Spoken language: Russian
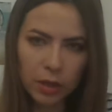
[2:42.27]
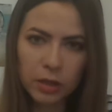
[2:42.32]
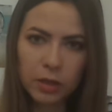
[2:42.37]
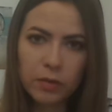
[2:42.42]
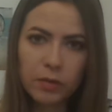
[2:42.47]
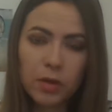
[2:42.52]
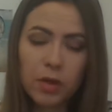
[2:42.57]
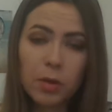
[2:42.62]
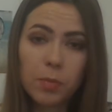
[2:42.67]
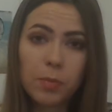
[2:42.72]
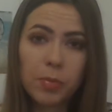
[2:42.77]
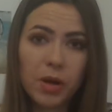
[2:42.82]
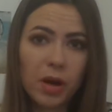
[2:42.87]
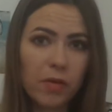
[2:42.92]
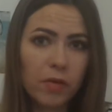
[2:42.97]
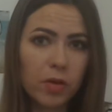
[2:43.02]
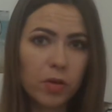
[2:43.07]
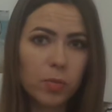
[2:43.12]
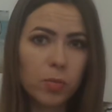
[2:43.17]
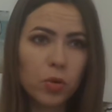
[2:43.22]
наверное,
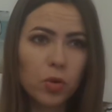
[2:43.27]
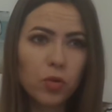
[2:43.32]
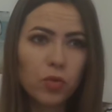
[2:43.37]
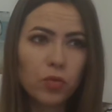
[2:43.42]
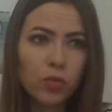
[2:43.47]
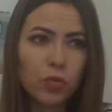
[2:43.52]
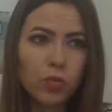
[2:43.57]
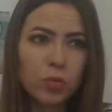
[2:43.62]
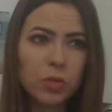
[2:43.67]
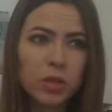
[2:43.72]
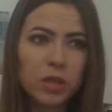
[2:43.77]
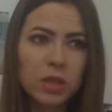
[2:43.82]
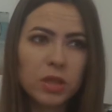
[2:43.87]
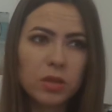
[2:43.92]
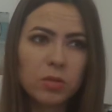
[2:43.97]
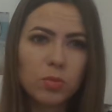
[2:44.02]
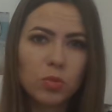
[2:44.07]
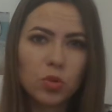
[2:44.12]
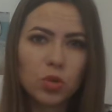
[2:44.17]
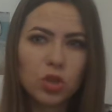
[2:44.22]
правая бровь у меня
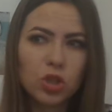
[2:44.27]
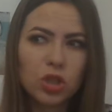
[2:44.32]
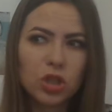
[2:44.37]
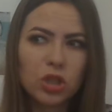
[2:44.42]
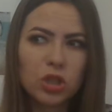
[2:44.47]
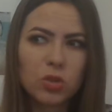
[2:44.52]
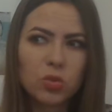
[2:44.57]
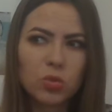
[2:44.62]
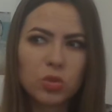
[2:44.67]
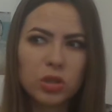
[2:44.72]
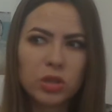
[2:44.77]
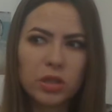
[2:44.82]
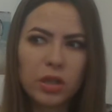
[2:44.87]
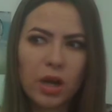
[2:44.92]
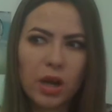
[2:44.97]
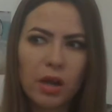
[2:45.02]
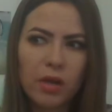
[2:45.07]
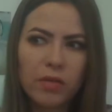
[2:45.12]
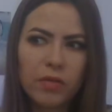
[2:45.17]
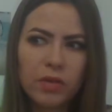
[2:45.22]
немножко не
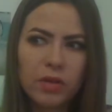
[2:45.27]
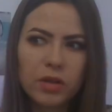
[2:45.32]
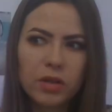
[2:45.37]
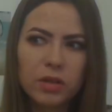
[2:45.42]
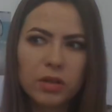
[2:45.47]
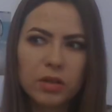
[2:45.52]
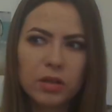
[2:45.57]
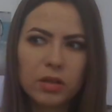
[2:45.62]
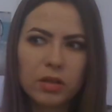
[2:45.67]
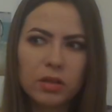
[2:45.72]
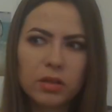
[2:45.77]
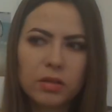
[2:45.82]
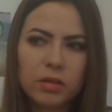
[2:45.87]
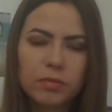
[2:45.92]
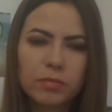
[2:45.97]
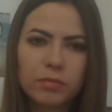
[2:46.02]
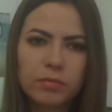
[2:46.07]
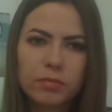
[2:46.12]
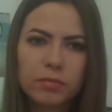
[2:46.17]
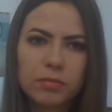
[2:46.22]
устраивает а,
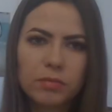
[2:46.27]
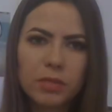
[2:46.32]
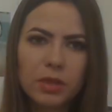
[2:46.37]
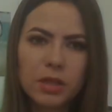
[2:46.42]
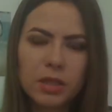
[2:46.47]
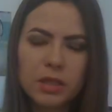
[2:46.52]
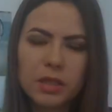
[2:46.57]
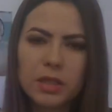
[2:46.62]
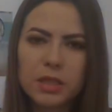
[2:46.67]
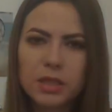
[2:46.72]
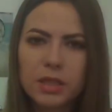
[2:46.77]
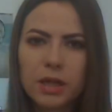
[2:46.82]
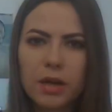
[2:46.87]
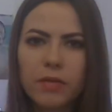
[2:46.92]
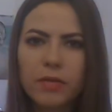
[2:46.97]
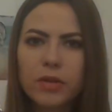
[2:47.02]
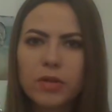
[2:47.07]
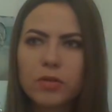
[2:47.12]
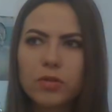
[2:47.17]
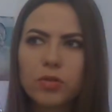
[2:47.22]
если
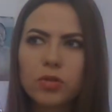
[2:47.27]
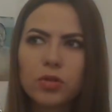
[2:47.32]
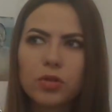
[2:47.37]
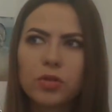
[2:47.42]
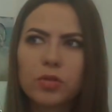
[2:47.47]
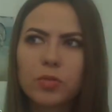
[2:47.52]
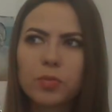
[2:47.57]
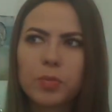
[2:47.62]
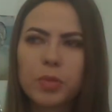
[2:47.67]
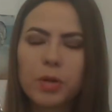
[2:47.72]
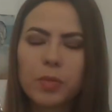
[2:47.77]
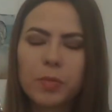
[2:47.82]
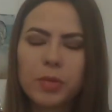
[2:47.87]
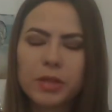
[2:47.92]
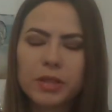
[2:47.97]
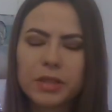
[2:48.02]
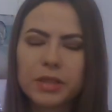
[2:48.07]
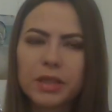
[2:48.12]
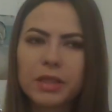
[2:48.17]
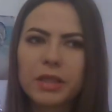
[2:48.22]
сравнивать вот
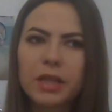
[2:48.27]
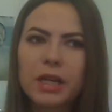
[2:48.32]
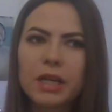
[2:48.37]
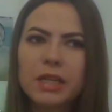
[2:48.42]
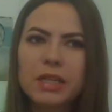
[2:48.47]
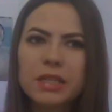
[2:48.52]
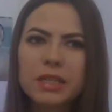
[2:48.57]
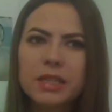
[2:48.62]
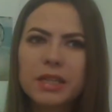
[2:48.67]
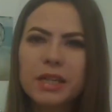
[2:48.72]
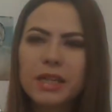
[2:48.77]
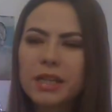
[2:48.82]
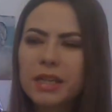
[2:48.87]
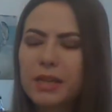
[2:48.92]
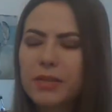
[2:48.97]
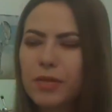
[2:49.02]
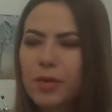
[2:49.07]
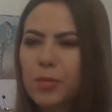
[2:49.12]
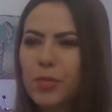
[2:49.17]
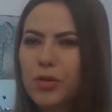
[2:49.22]
пропорциональность, да,
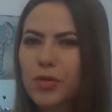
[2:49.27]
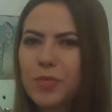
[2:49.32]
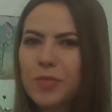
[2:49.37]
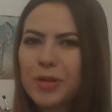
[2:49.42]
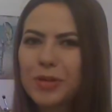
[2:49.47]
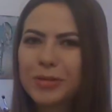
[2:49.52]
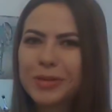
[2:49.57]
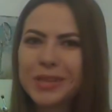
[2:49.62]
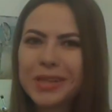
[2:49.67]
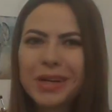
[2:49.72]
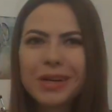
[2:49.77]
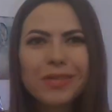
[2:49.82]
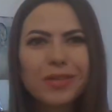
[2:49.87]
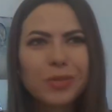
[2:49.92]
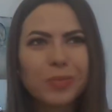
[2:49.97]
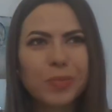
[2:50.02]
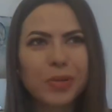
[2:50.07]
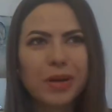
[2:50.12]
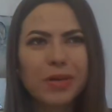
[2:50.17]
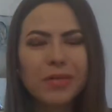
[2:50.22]
левая бровь меня
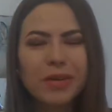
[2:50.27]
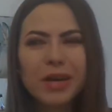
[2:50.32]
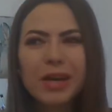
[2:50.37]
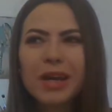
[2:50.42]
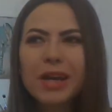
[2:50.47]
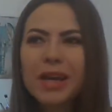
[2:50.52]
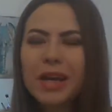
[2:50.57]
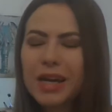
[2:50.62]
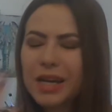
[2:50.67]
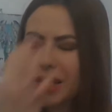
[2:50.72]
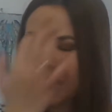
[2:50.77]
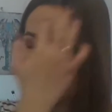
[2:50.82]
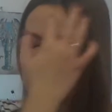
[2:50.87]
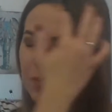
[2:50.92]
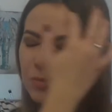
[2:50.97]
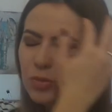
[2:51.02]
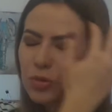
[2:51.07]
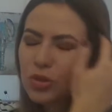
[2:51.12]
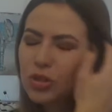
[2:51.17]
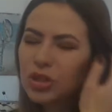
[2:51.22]
устраивает, правая
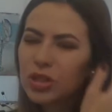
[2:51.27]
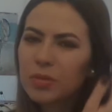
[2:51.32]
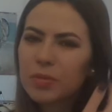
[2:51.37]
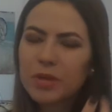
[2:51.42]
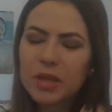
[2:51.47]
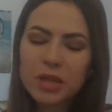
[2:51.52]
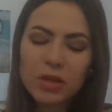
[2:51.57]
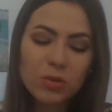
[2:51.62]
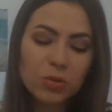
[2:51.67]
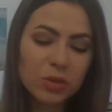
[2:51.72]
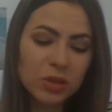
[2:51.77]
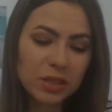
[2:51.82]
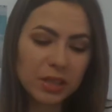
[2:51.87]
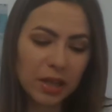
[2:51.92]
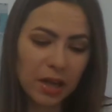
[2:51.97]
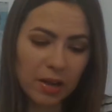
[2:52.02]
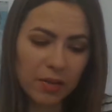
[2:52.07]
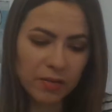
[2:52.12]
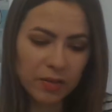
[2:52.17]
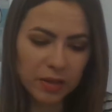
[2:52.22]
немножко меня не
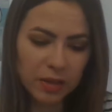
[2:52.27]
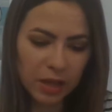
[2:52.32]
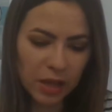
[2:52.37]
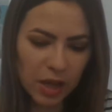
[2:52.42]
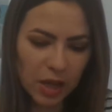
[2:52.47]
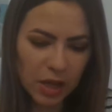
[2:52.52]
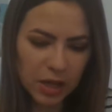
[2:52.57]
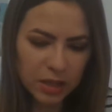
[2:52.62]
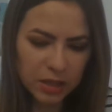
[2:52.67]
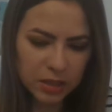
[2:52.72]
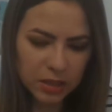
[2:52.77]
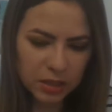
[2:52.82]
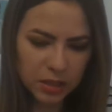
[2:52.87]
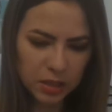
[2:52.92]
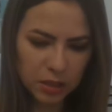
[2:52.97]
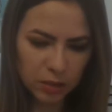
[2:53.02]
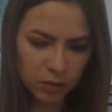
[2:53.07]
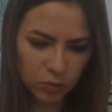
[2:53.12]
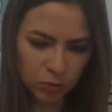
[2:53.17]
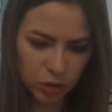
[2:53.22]
устраивает.
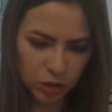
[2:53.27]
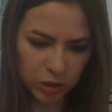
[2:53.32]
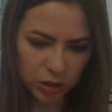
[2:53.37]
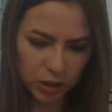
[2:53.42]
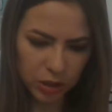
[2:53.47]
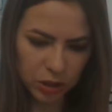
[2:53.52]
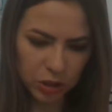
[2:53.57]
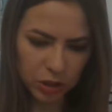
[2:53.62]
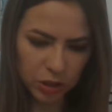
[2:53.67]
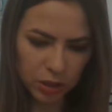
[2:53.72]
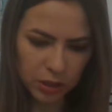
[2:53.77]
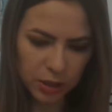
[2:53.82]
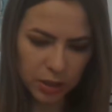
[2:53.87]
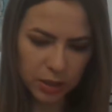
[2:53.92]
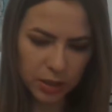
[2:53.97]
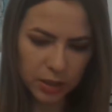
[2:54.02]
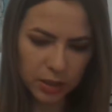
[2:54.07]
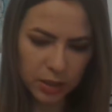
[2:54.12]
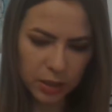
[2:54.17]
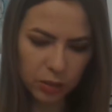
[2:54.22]
Следующий также от
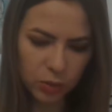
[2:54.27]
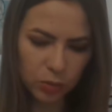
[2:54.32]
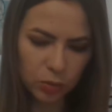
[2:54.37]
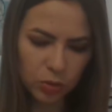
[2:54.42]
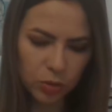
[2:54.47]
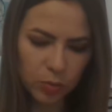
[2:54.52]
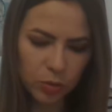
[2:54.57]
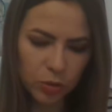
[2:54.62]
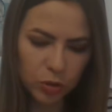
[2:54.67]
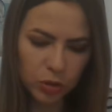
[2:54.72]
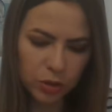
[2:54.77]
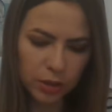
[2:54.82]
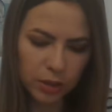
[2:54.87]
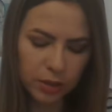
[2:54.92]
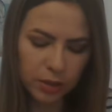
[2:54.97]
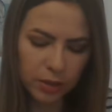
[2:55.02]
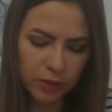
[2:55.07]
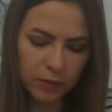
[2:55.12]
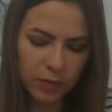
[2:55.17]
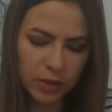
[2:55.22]
Елены. Откуда берешь
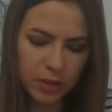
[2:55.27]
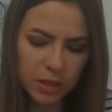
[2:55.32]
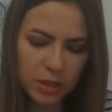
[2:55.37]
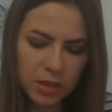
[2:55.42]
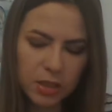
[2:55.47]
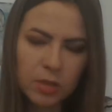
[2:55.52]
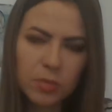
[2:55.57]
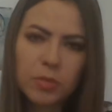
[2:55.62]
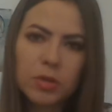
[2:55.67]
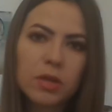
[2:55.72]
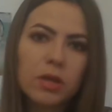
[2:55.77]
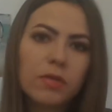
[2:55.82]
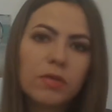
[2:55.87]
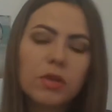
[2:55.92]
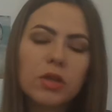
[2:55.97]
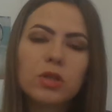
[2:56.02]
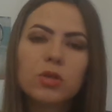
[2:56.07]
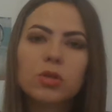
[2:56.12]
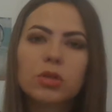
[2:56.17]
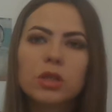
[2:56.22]
вдохновение темы для
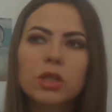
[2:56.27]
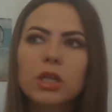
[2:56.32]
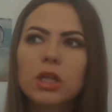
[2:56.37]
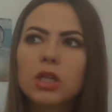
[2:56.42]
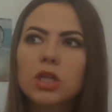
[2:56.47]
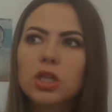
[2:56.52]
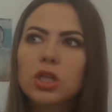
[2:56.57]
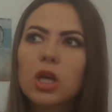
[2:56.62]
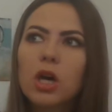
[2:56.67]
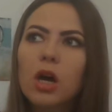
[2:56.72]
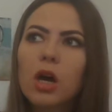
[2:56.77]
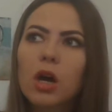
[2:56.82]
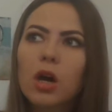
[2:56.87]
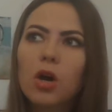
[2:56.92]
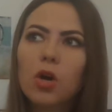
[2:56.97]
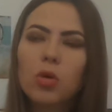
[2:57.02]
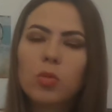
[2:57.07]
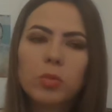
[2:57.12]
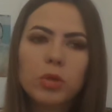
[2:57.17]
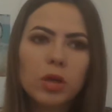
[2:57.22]
видео? Знаешь,
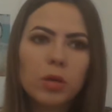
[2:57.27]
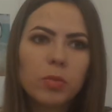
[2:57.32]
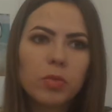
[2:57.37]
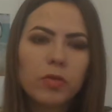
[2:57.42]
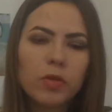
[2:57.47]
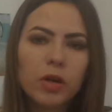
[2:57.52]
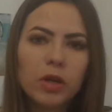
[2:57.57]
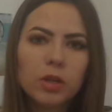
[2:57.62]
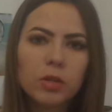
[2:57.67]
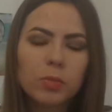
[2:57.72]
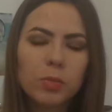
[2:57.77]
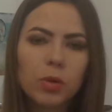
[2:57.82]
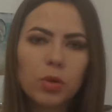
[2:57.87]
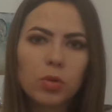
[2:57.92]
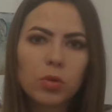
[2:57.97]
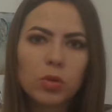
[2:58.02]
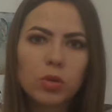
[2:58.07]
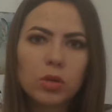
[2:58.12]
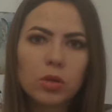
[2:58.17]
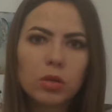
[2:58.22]
у меня бывает
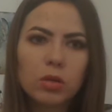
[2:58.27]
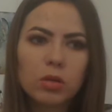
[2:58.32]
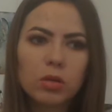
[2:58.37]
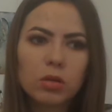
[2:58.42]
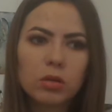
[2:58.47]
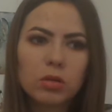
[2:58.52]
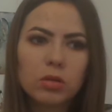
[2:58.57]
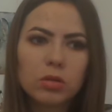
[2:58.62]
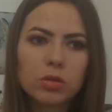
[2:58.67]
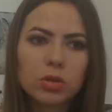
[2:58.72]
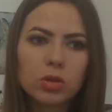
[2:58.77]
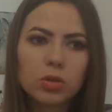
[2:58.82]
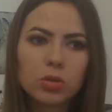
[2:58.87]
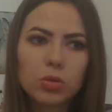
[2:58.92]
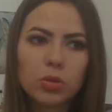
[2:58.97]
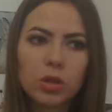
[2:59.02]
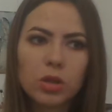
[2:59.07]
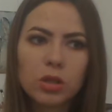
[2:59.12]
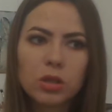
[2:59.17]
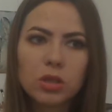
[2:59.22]
порой, что
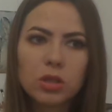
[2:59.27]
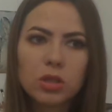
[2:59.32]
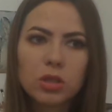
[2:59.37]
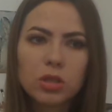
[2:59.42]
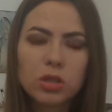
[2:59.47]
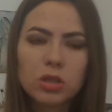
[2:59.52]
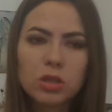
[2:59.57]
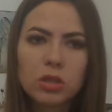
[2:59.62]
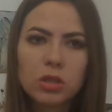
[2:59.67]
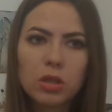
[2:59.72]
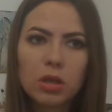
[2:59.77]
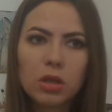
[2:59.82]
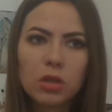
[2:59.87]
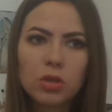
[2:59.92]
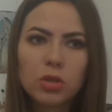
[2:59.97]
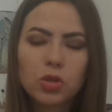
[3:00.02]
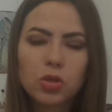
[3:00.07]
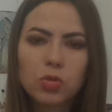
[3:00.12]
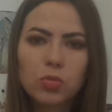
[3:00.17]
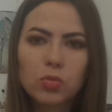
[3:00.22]
я даже не знаю,
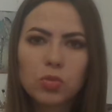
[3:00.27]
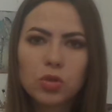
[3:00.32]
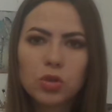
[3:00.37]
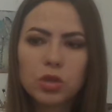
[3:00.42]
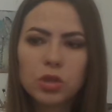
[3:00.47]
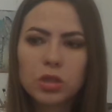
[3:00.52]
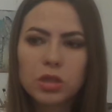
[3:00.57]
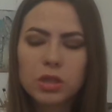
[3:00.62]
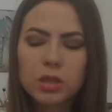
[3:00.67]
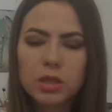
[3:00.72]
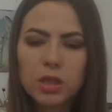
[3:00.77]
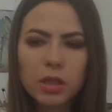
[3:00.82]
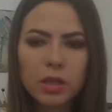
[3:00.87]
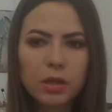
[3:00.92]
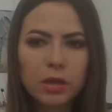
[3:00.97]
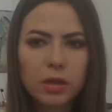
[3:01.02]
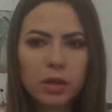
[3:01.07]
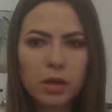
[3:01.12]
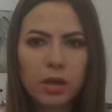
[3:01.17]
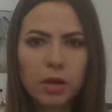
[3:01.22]
о чем можно снять, так